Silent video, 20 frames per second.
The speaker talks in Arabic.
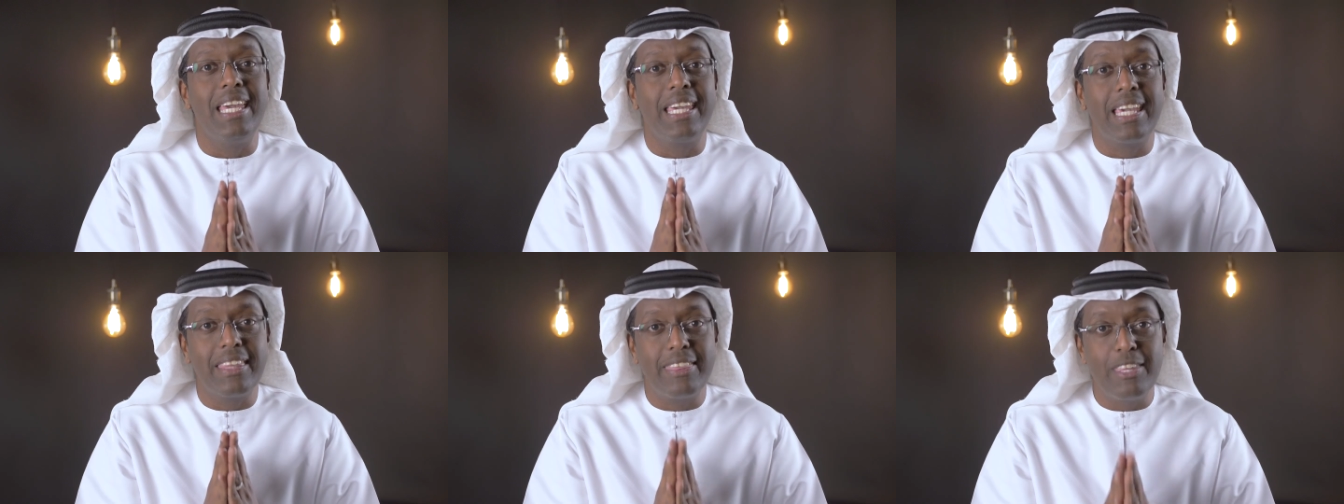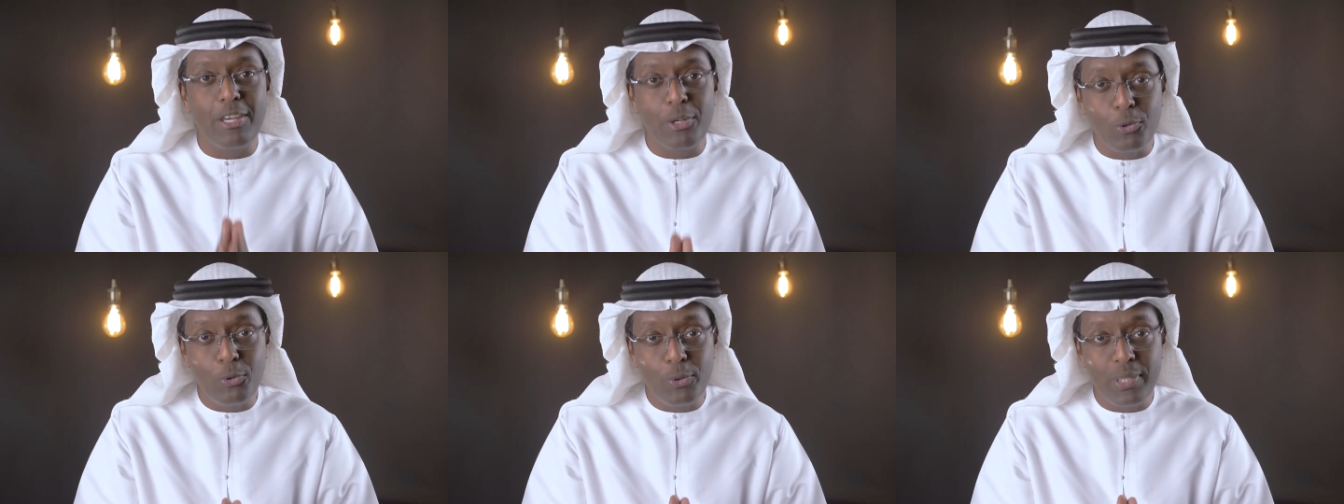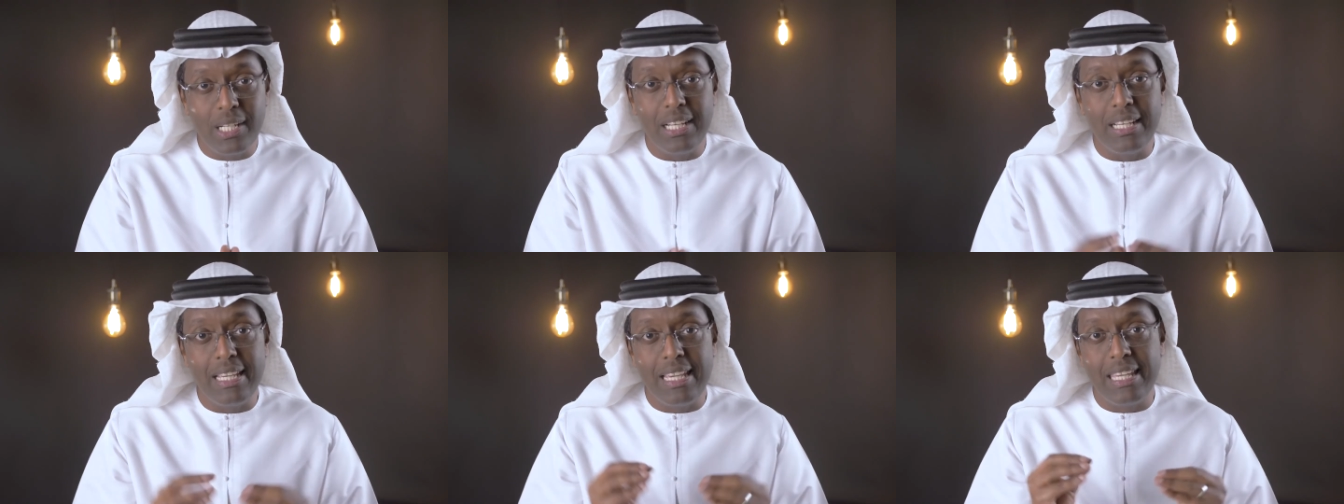كثيرون
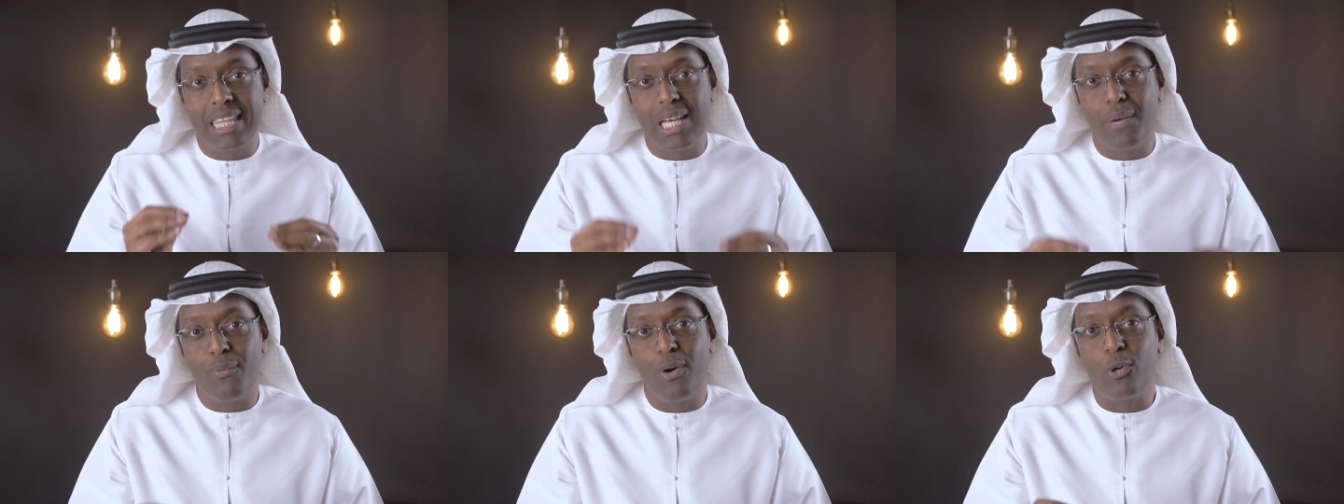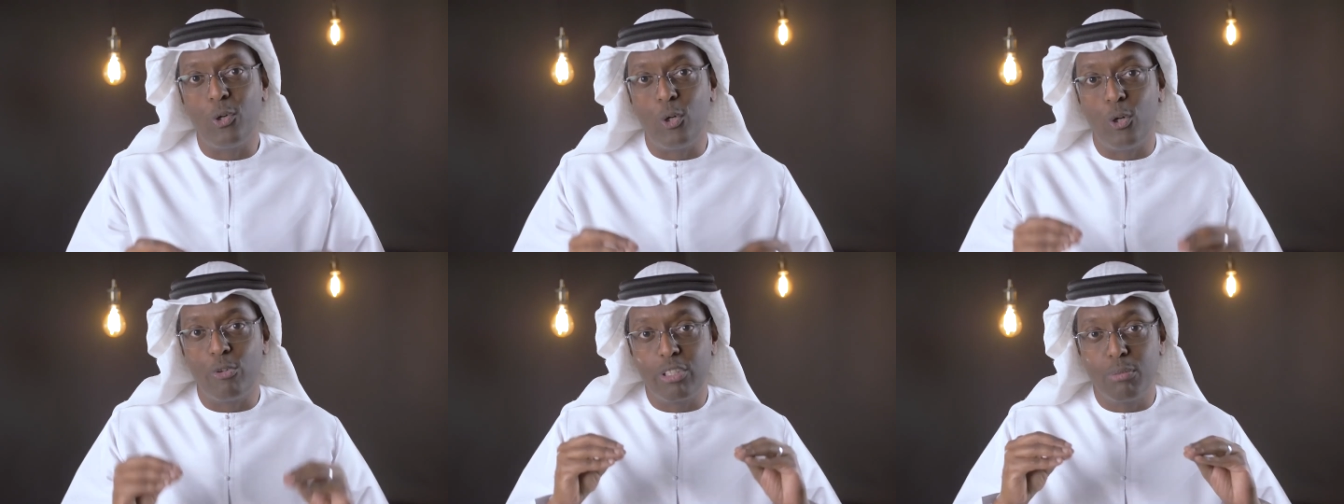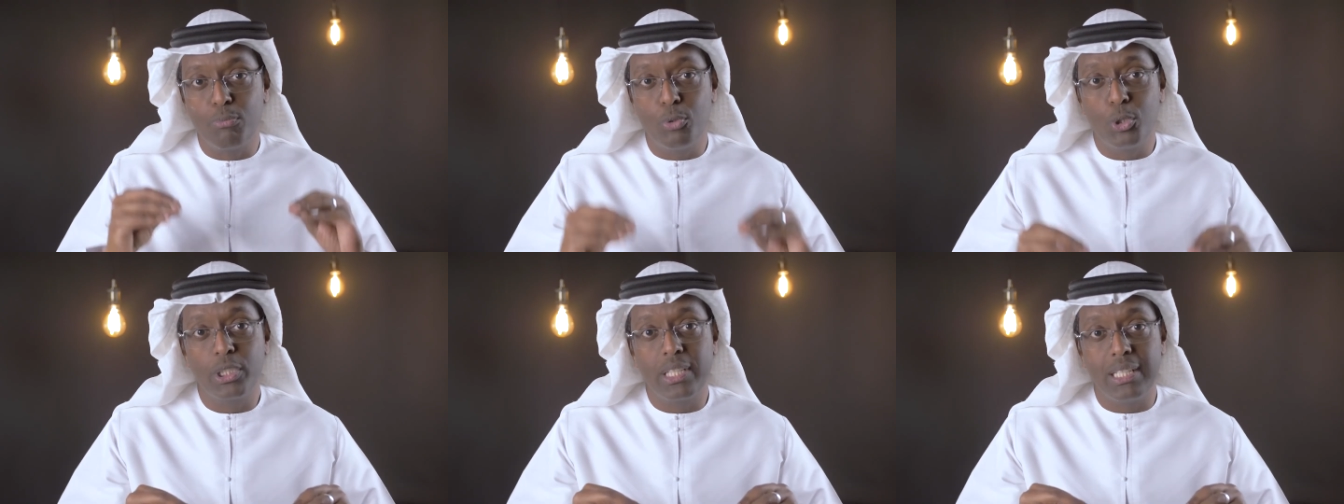إذا وقعوا في
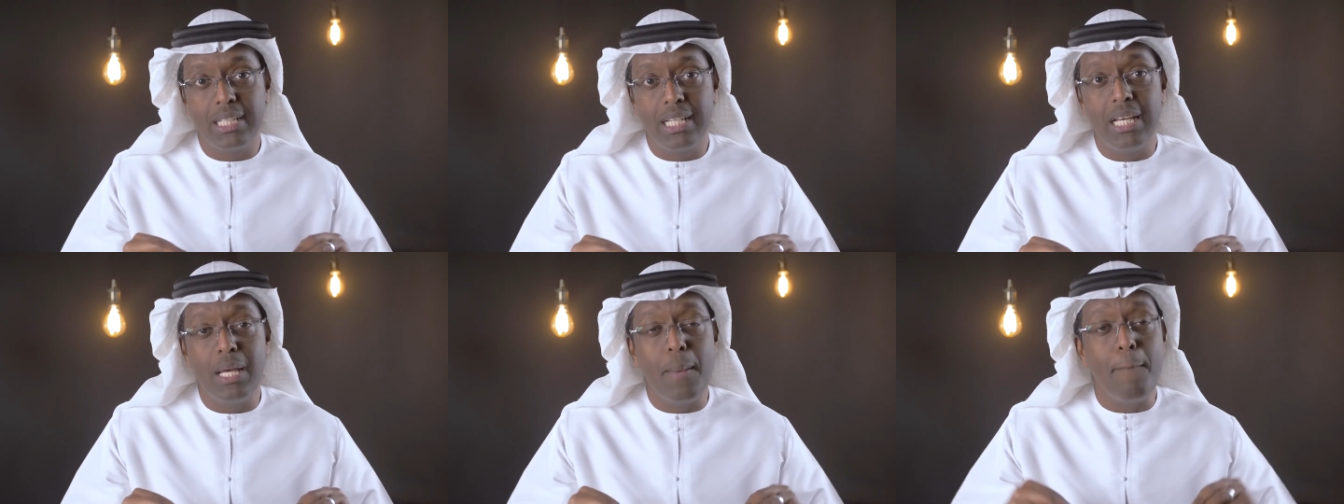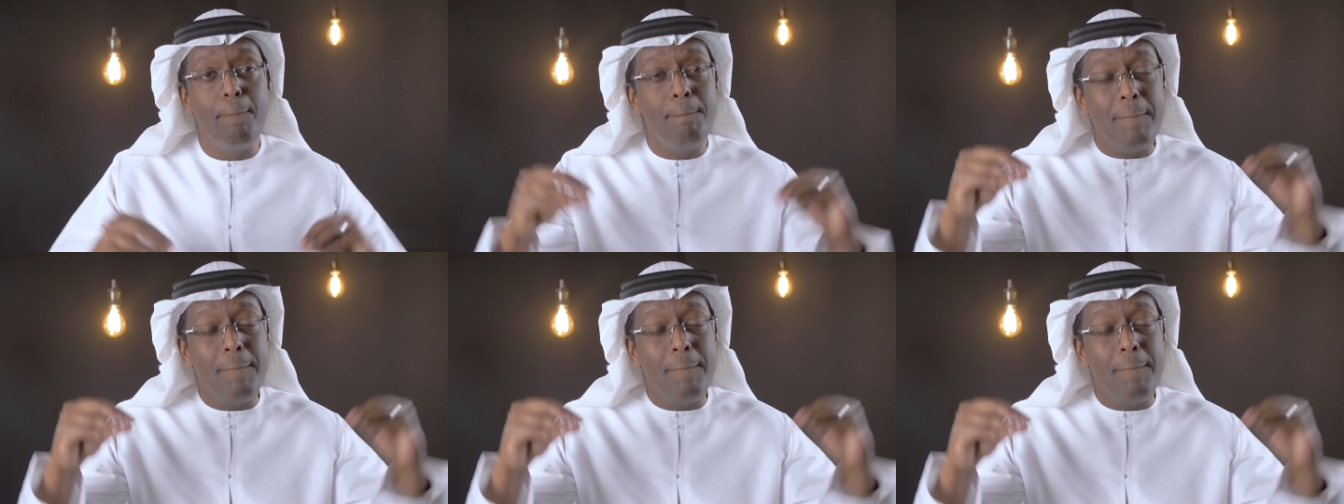مشكلة